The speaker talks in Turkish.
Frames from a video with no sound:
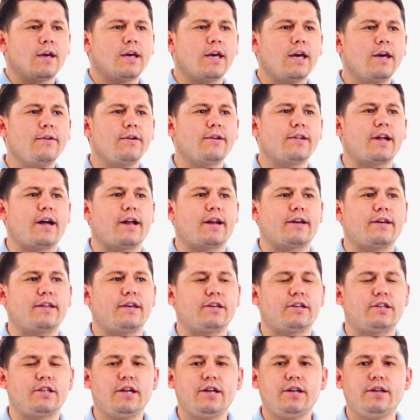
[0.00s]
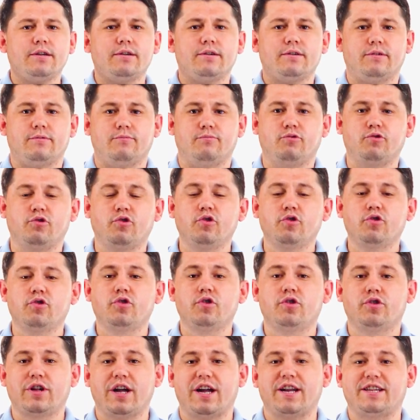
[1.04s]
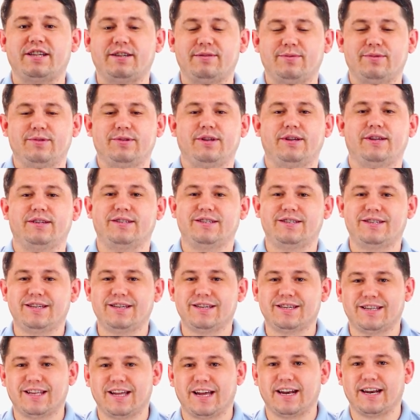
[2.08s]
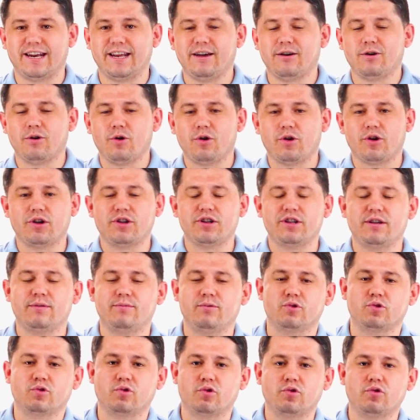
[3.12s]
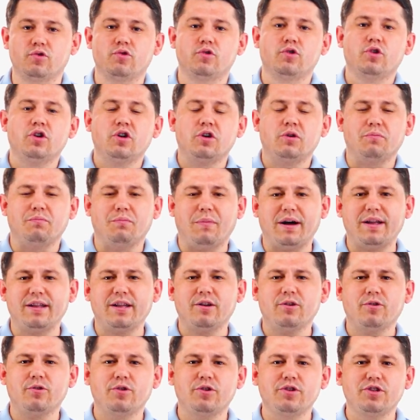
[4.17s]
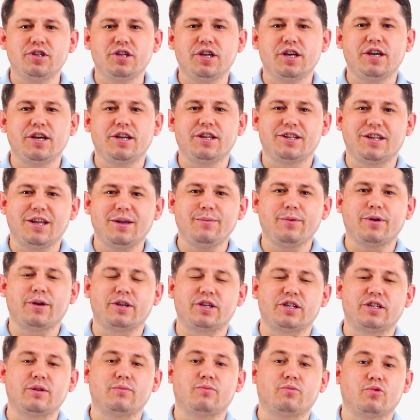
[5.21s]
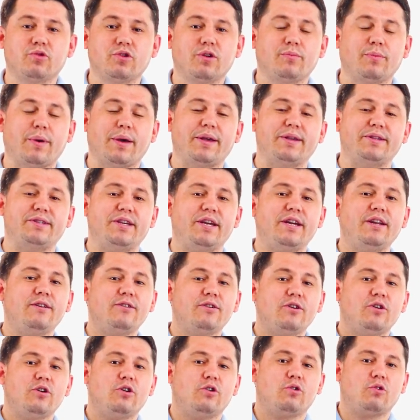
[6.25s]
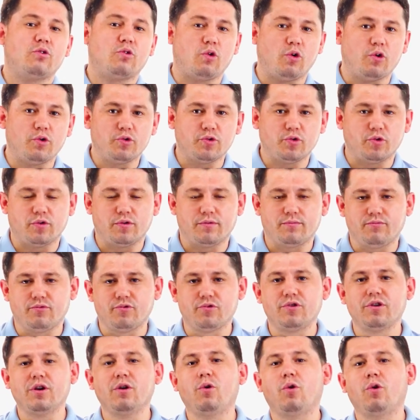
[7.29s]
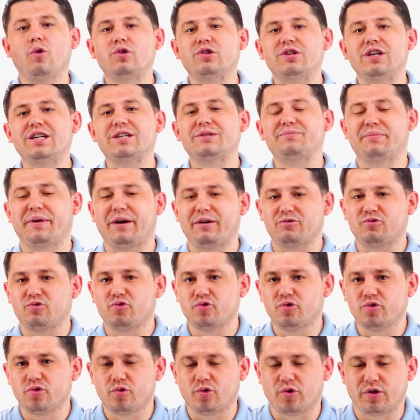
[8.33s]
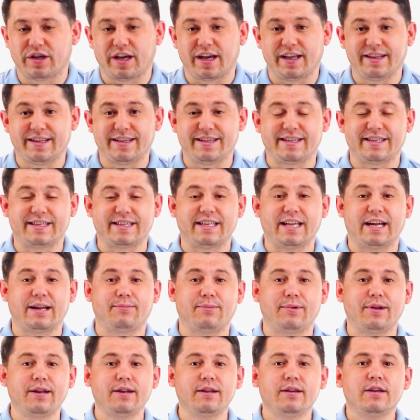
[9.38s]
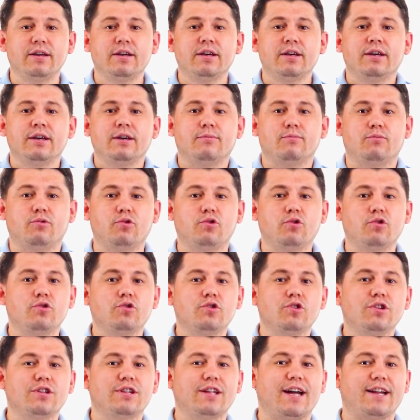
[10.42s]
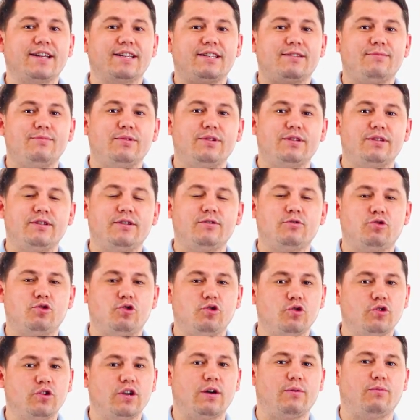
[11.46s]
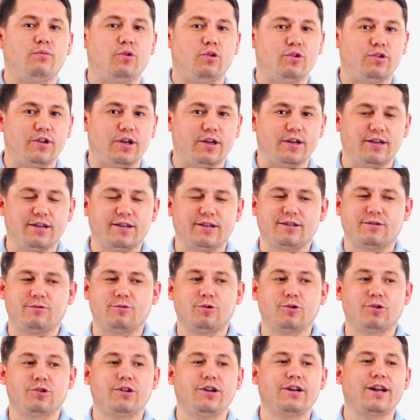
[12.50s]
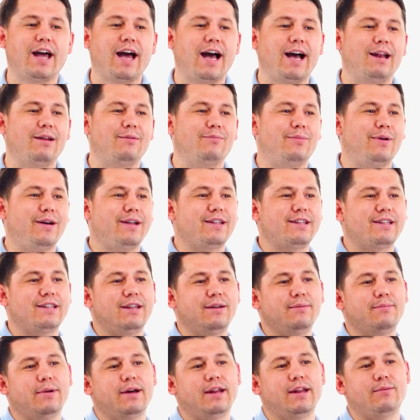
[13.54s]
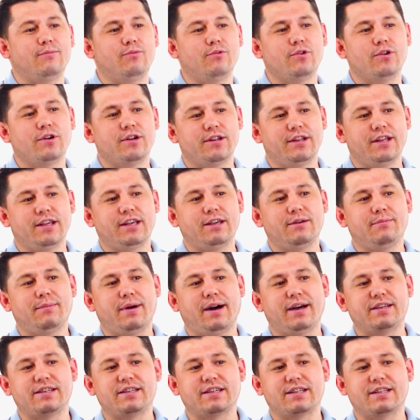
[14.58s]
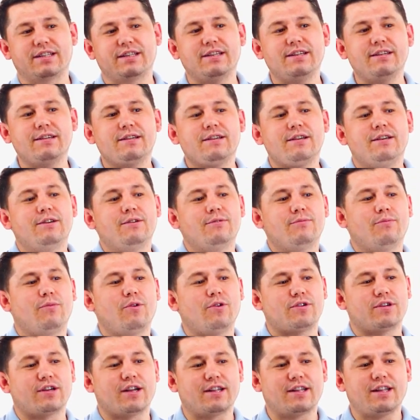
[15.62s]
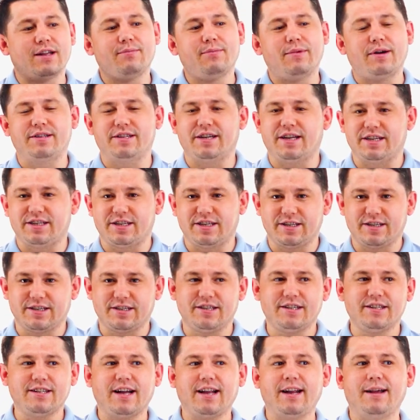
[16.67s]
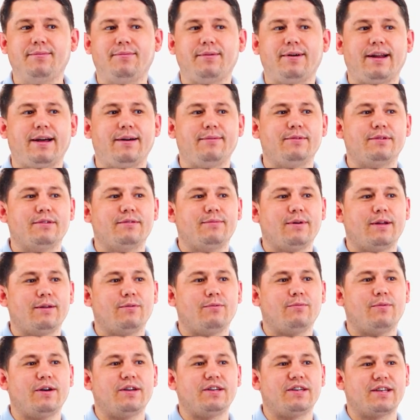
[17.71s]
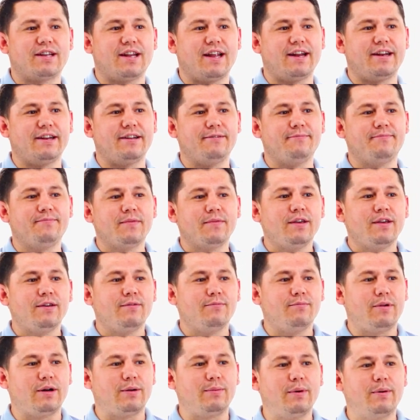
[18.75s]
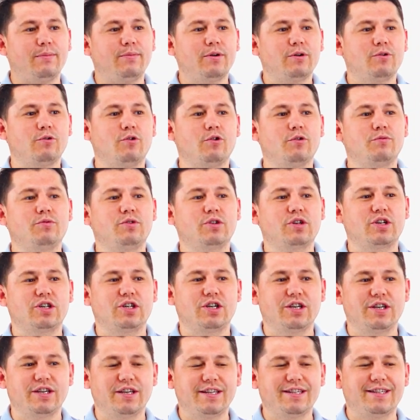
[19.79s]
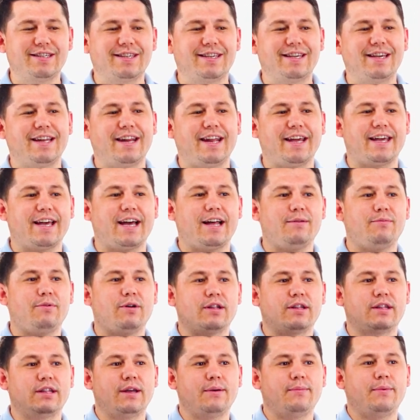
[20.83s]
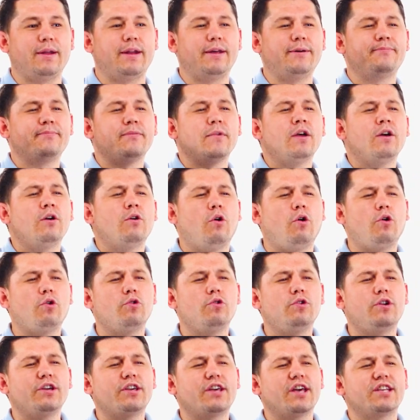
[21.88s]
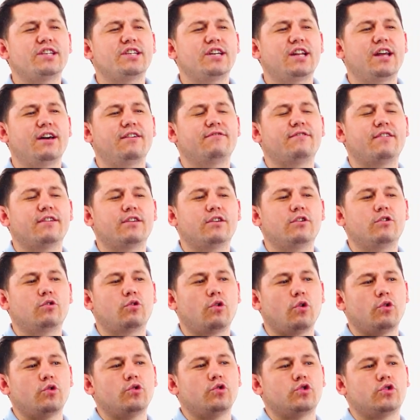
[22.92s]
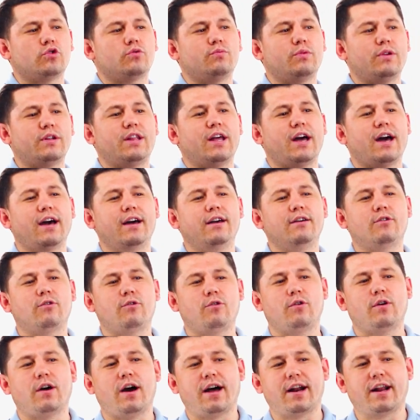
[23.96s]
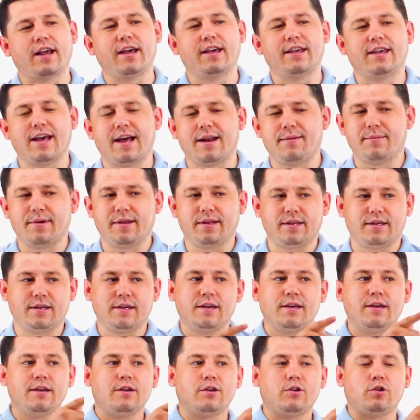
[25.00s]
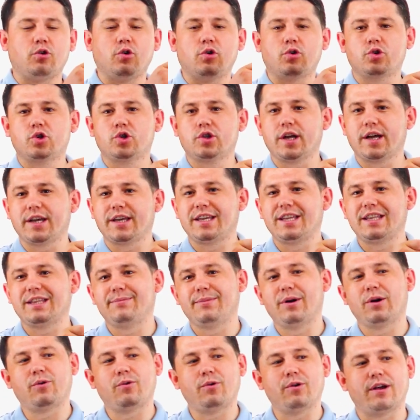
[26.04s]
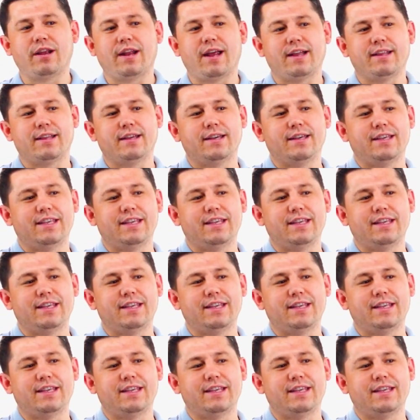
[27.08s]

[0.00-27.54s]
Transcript: Evet arkadaşlar, bugünkü dersimizde sizlerle öğrendiğimiz konu madan önce deme işte buna benzeyen konu, bunga o'xshash mavzuni o'rgandik sizlar bilan. Bugungi darsimizni tushungan bo'lsangiz do'stlar, albatta mana bu yerdagi mashqni boshqatdan bajarishingizni talab qilamiz mana bu mashqlarni. Birma-bir ko'rib chiqishingiz kerak albatta mana. Onunla geçen haftaki görüş bir daha araya gelmedik. Görüşten ki nima koyuladı?